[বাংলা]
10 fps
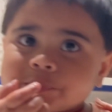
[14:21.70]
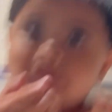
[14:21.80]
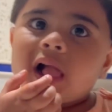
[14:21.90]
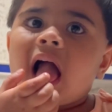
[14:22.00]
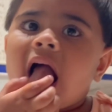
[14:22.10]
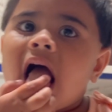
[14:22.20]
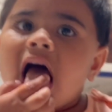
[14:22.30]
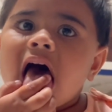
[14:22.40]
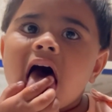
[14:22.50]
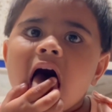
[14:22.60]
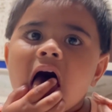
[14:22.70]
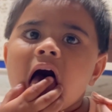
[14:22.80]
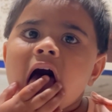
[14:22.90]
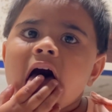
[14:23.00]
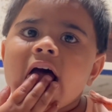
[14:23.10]
পানি নেই যে
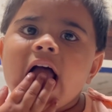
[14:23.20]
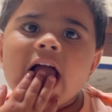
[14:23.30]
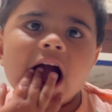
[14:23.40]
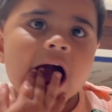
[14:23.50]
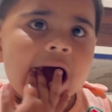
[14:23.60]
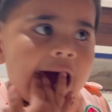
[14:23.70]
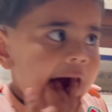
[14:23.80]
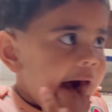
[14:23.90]
পানি কি খাবা